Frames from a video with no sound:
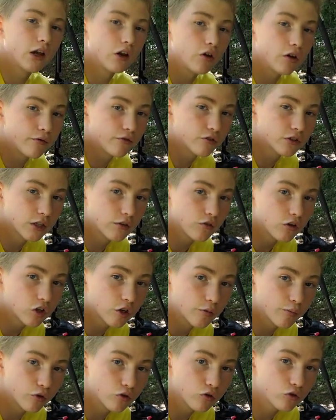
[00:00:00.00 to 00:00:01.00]
Alors, il faut savoir
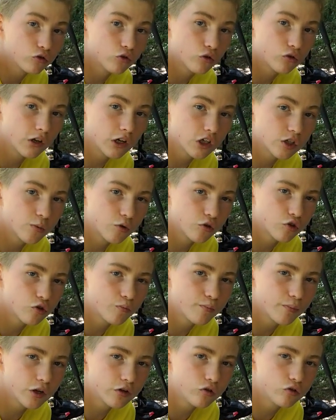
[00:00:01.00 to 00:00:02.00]
que pendant le tournage, je
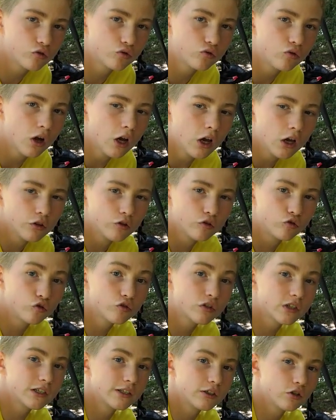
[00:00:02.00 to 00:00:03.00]
m'occupe pas du tout de tout
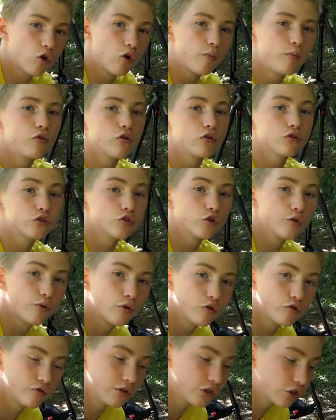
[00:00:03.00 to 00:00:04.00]
ce qui est gros plan sur le
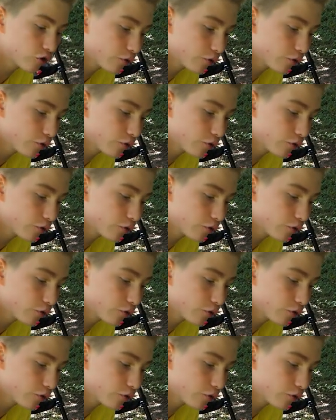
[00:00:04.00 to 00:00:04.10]
produit.